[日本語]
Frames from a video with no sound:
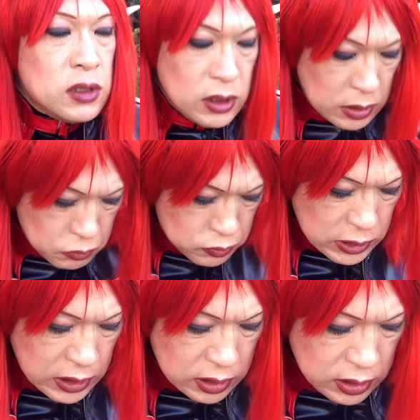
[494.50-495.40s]
だからもう
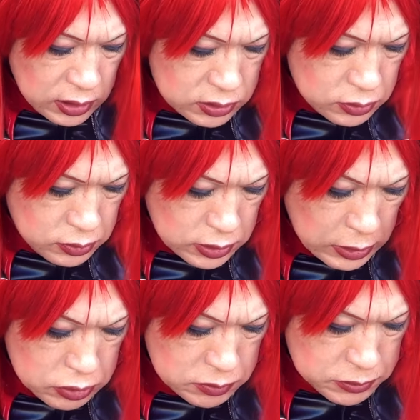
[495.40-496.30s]
買ってねすぐ
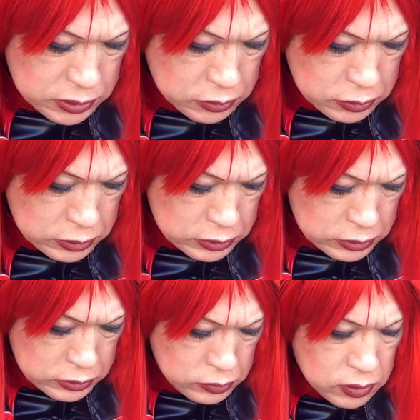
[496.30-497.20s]
楽しむっていう
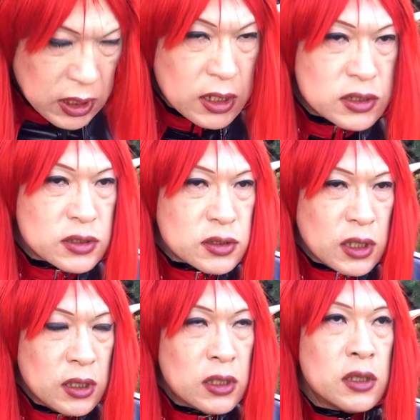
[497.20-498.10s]
そんな感じです
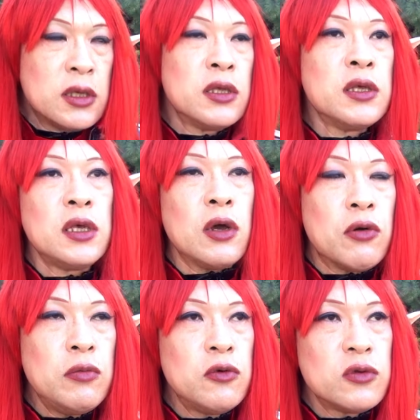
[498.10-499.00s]
ねいや
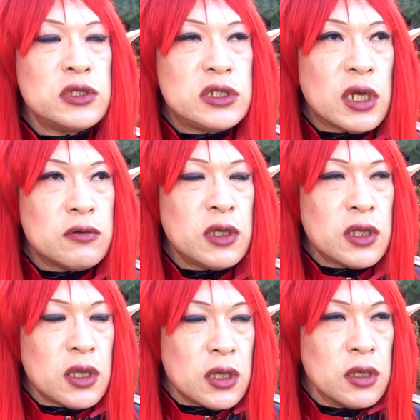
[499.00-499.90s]
これも本当に自作で
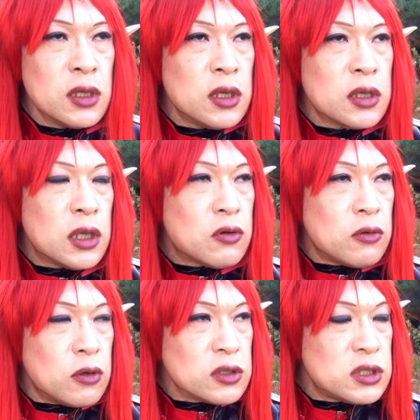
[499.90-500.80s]
ね結
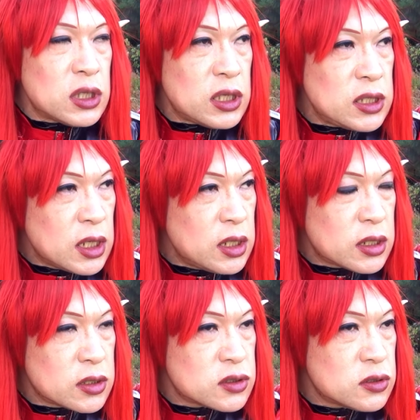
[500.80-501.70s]
構気合い入れ
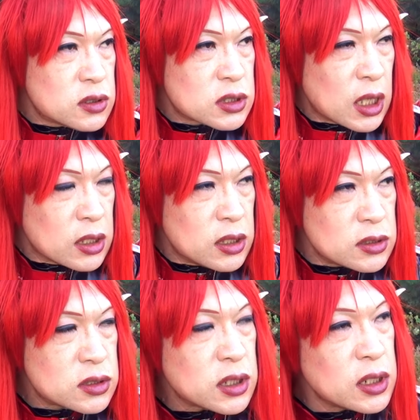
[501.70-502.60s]
て作ったんで
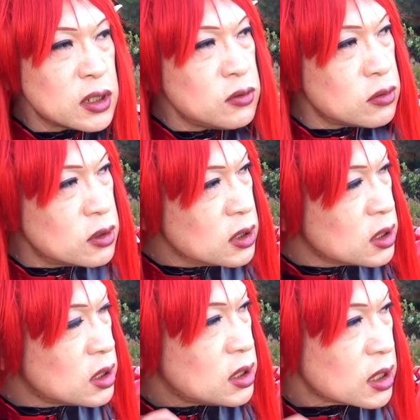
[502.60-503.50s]
すけれど
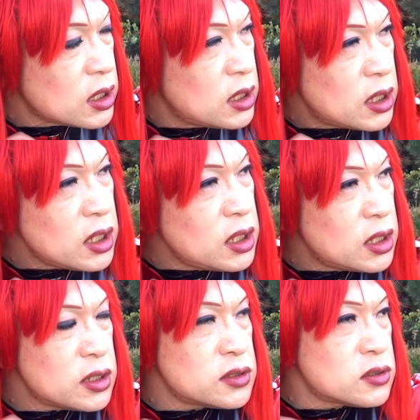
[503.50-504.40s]
いや気合い入
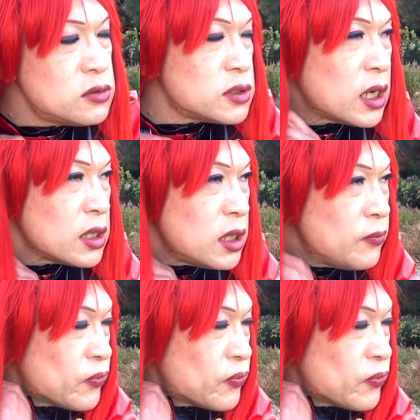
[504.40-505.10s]
れて作るならね